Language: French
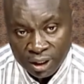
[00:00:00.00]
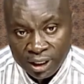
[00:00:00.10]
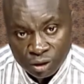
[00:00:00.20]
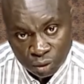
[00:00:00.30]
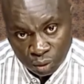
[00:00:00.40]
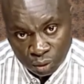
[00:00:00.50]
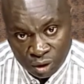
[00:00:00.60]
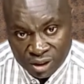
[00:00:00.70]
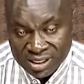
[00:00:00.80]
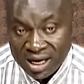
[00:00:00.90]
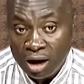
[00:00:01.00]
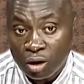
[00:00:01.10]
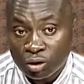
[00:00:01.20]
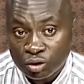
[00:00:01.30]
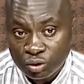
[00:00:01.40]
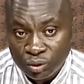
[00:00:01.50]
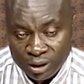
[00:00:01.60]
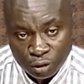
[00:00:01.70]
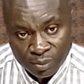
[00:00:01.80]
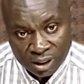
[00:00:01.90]
Eto s'est entouré
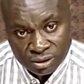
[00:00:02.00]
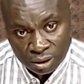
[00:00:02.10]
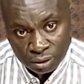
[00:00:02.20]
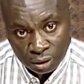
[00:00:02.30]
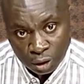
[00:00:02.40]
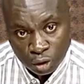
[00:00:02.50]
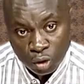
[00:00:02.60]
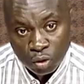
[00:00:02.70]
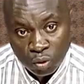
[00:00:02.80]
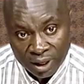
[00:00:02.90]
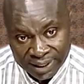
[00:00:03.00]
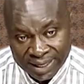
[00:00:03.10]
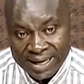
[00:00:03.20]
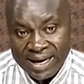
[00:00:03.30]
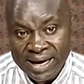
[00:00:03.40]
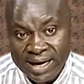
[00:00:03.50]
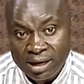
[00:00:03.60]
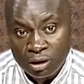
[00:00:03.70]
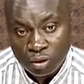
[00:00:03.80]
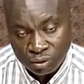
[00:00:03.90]
de personnes qu'on croyait
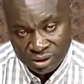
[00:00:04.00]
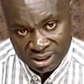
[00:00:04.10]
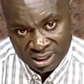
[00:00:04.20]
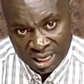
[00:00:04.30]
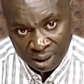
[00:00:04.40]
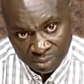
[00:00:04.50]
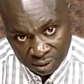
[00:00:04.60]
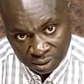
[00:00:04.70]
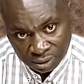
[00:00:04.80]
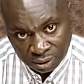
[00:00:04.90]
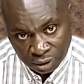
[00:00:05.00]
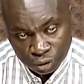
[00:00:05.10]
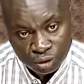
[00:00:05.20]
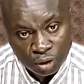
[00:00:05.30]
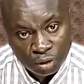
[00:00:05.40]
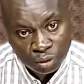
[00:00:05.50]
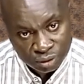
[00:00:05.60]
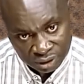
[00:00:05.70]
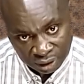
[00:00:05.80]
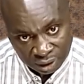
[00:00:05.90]
inconciliables. D'un
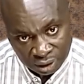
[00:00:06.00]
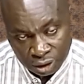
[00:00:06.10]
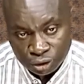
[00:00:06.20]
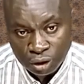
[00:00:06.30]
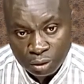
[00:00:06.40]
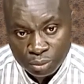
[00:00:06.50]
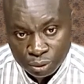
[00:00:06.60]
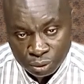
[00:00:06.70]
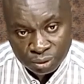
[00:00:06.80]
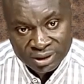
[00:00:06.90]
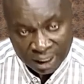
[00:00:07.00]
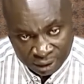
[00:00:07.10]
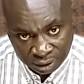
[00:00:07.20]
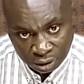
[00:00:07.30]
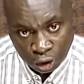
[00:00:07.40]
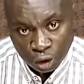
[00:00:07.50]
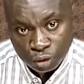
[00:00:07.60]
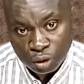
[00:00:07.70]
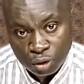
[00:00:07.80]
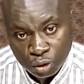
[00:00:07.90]
côté, Jean Bruno Tagne,
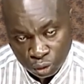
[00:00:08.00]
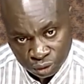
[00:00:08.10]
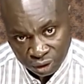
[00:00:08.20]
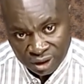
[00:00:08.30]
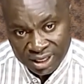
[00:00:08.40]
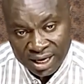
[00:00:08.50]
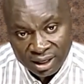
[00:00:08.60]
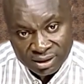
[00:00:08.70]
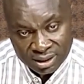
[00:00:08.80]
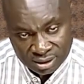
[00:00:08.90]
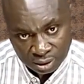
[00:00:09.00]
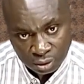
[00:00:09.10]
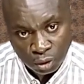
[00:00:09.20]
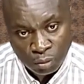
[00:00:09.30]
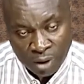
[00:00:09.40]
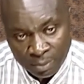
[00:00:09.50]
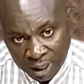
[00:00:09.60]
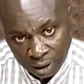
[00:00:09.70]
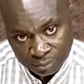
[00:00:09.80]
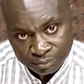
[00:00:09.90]
de l'autre, Ernest Obama.